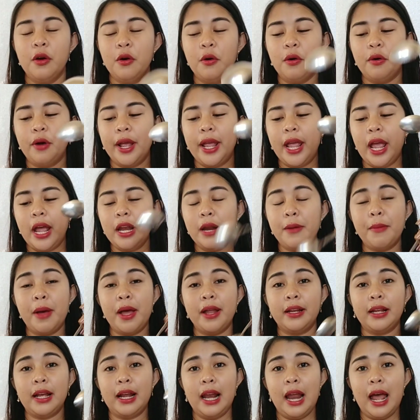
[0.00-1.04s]
O kaya
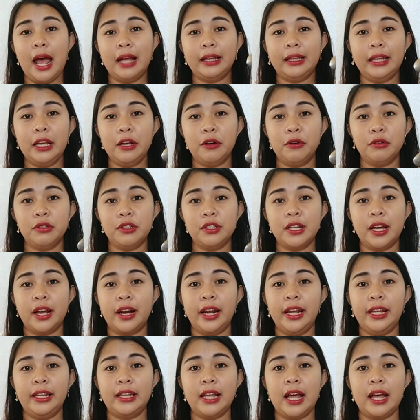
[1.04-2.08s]
naman kalahating
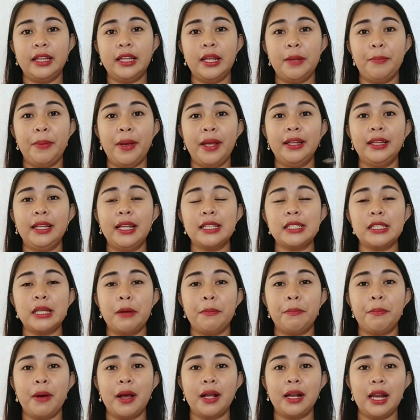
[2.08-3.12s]
kutsarita. Depende
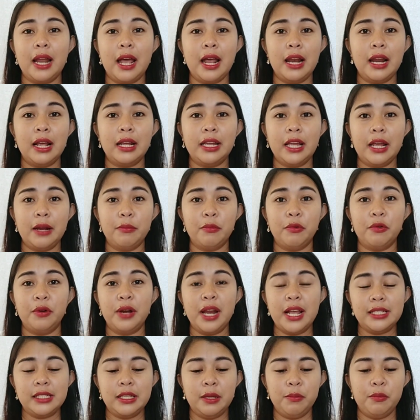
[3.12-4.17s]
sa paglalagyan mo
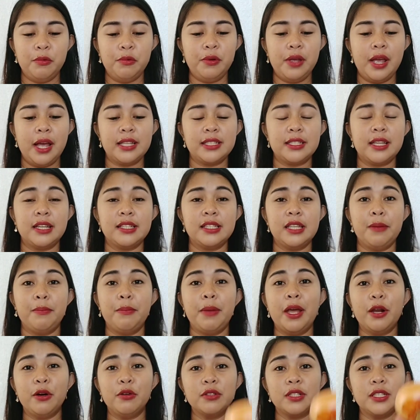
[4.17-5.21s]
na sibuyas. Kasi
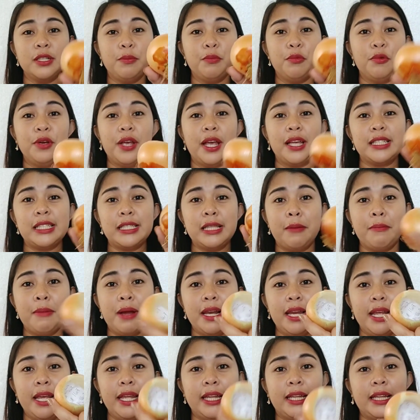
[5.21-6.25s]
merong sibuyas na
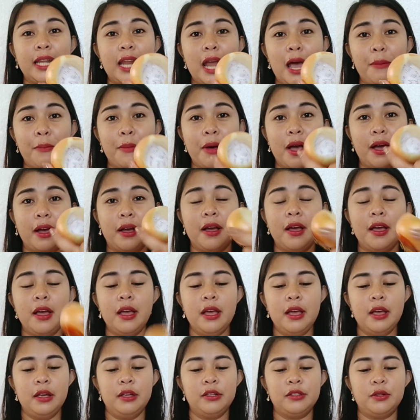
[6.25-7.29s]
maliit lamang.
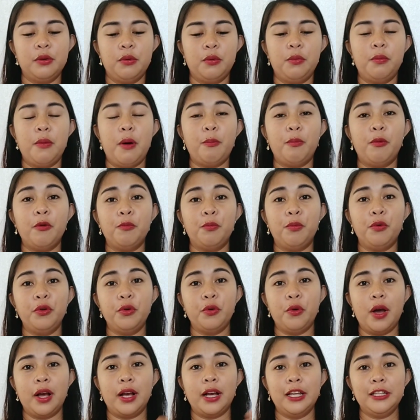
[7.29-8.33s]
So,
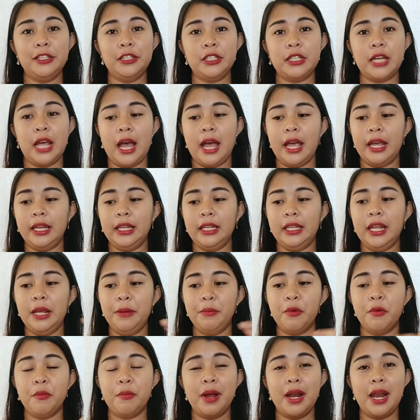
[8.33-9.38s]
mapupuno agad siya, hindi
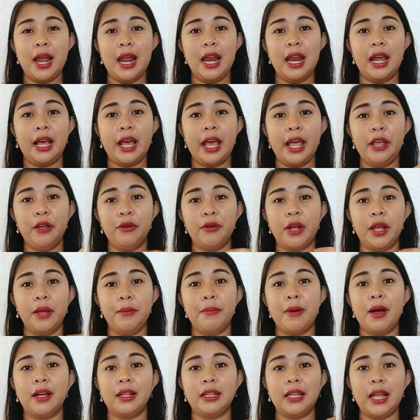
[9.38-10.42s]
mo malalagay yung
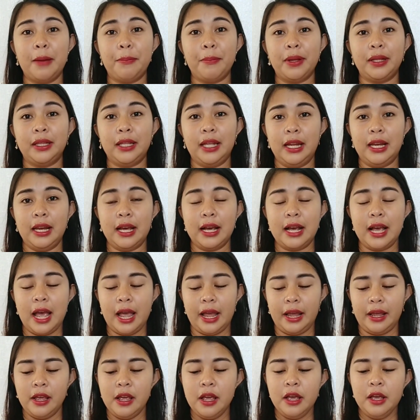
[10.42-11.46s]
ibang dapat
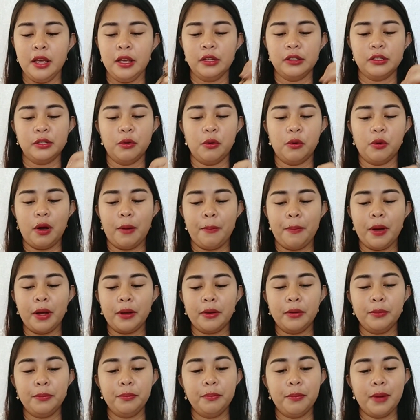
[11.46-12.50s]
ilagay. So,
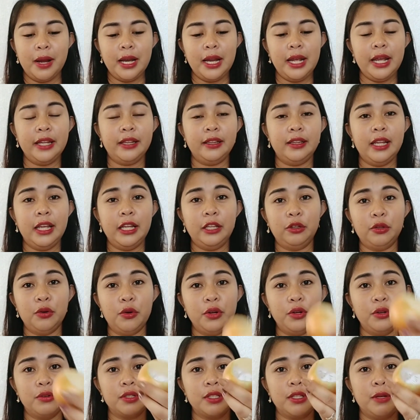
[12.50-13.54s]
kapag maliit dito
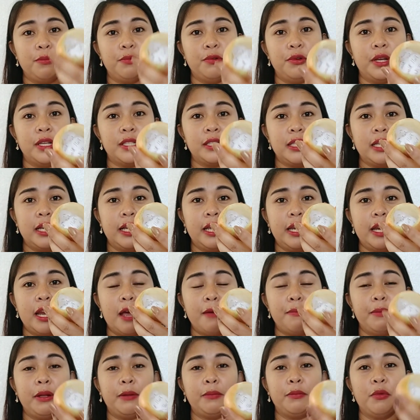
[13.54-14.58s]
yung sibuyas na
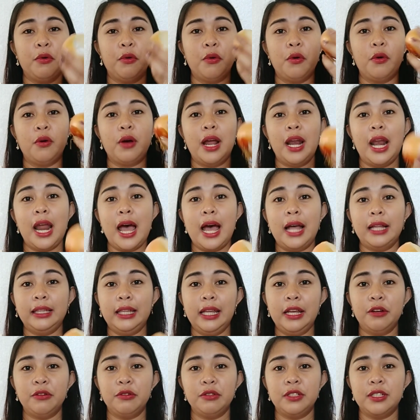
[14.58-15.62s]
ginamit mo,
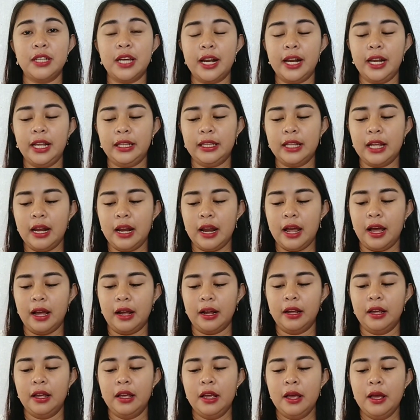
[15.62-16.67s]
kalahating kutsarita
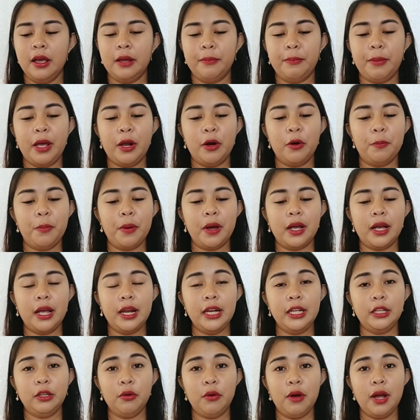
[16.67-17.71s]
lang. Pero pag
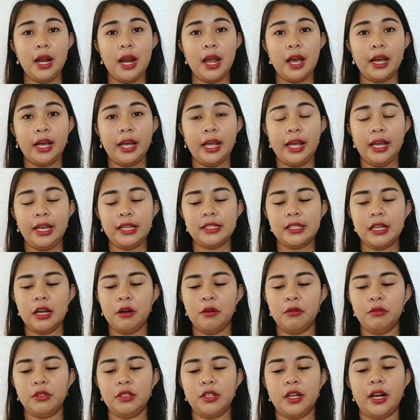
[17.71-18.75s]
ganito kalaki,
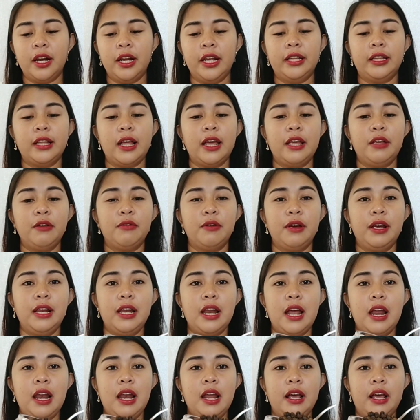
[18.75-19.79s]
isang kutsarita yung
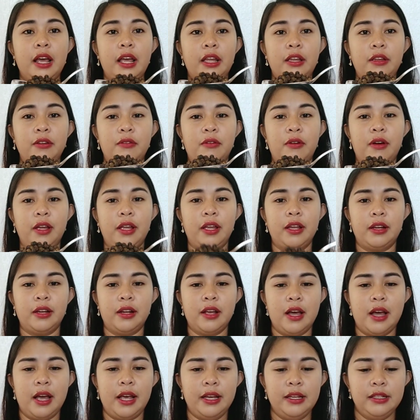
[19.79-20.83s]
ilalagay nyo. Ayan
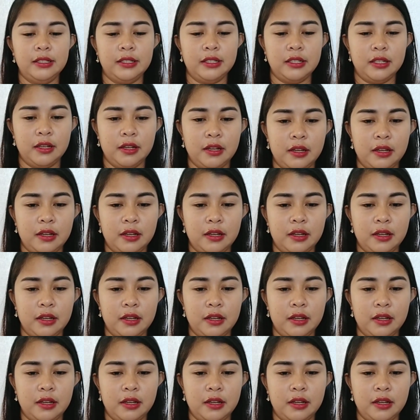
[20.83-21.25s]
guys.